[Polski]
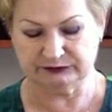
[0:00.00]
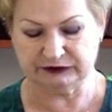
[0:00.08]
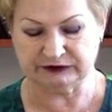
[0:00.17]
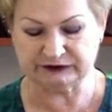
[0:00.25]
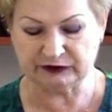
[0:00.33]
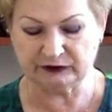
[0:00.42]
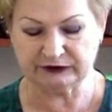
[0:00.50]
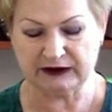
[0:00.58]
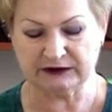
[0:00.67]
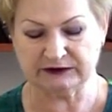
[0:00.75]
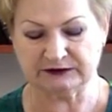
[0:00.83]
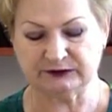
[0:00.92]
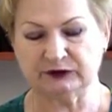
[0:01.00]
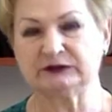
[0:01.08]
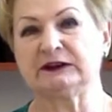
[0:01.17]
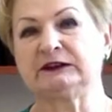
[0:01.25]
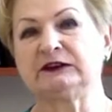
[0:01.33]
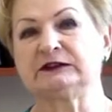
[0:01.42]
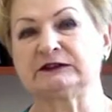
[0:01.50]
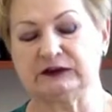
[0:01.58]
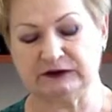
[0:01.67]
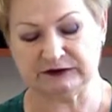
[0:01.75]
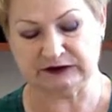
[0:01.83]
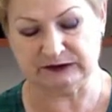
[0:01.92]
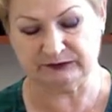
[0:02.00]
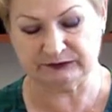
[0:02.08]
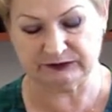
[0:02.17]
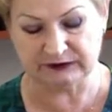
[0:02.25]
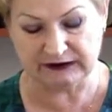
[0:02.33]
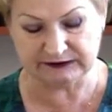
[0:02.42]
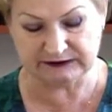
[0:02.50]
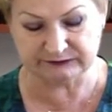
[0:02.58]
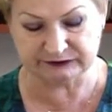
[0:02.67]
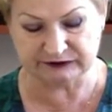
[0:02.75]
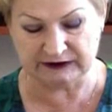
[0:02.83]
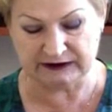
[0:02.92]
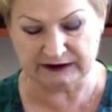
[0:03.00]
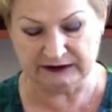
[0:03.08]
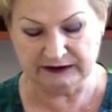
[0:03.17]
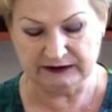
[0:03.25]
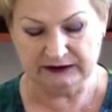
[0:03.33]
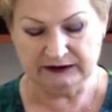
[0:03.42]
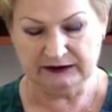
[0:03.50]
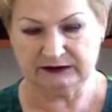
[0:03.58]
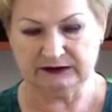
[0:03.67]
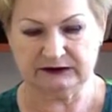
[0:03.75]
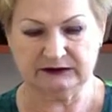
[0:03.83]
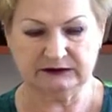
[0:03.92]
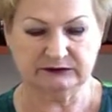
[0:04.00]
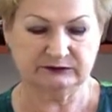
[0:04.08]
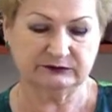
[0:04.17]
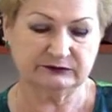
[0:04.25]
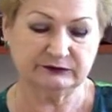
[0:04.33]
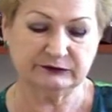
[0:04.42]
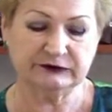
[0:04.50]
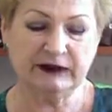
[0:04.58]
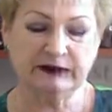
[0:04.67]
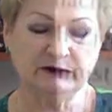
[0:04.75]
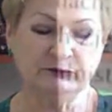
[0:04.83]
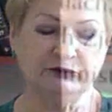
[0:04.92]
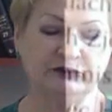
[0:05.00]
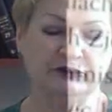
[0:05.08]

historiach związanych z chińskim wywiadem w tle. Wydaje mi